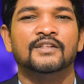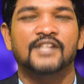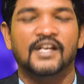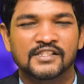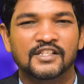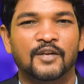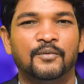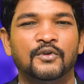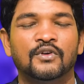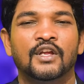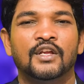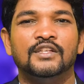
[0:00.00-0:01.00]

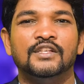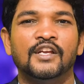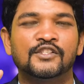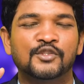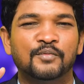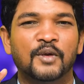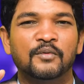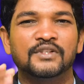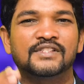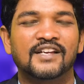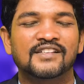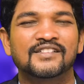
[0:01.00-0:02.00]
చేస్తున్నప్పుడు యేసు
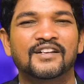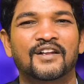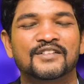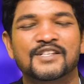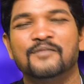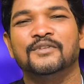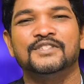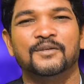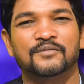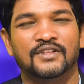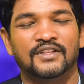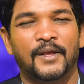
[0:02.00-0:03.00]
ప్రభుకు చేస్తున్నట్లు చేయమని
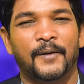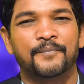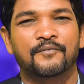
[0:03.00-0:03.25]
చెప్తుంది